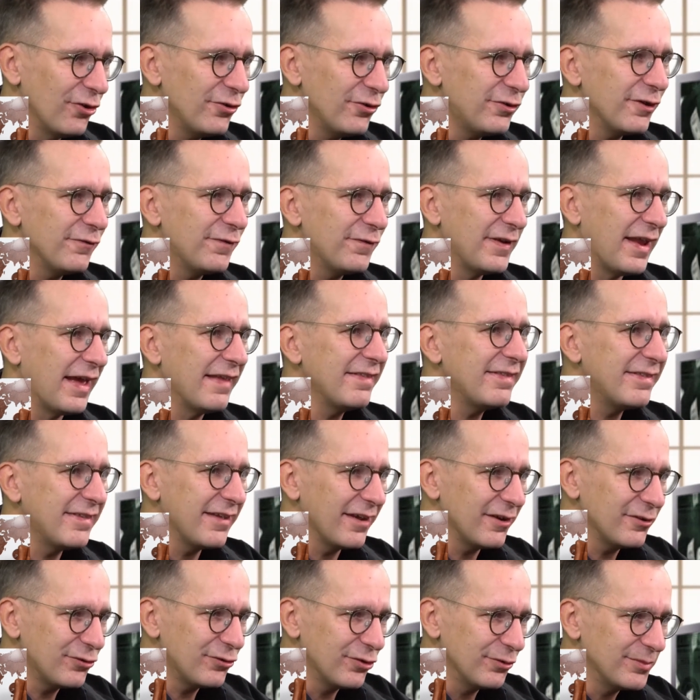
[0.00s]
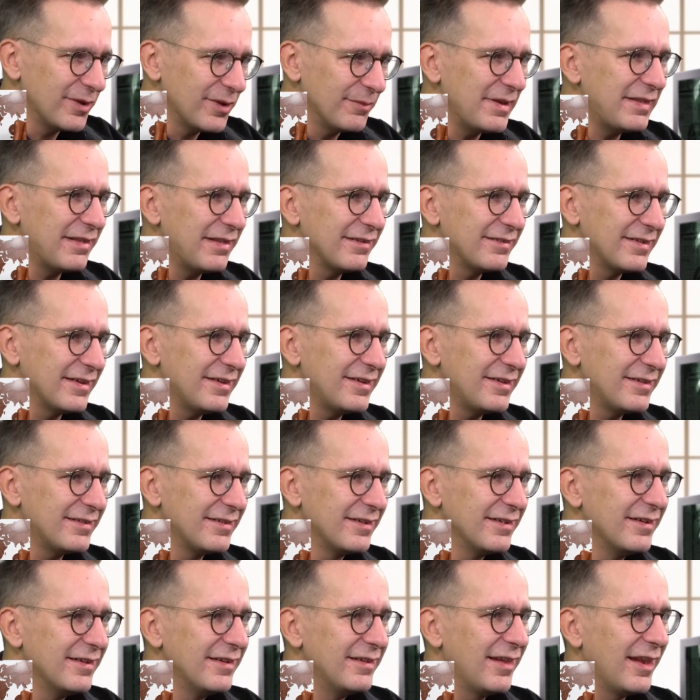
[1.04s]
größte Finanzirrtum der Mittelschicht,
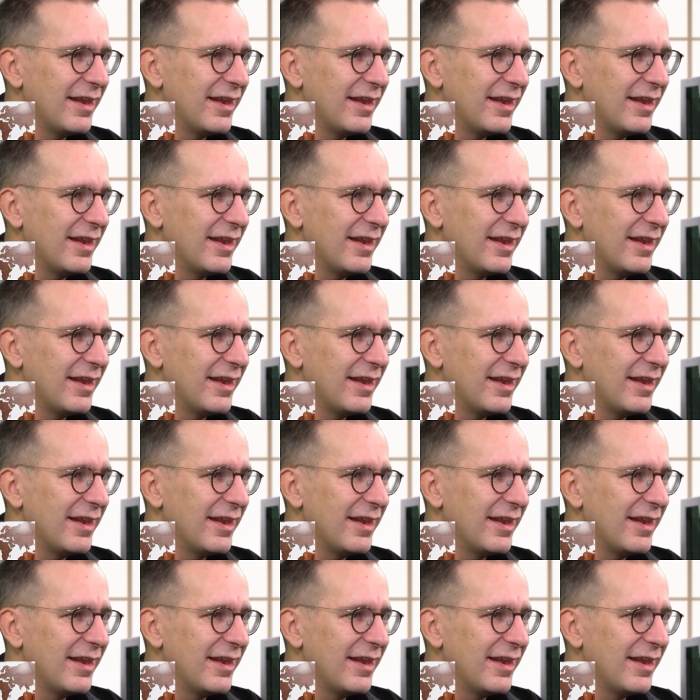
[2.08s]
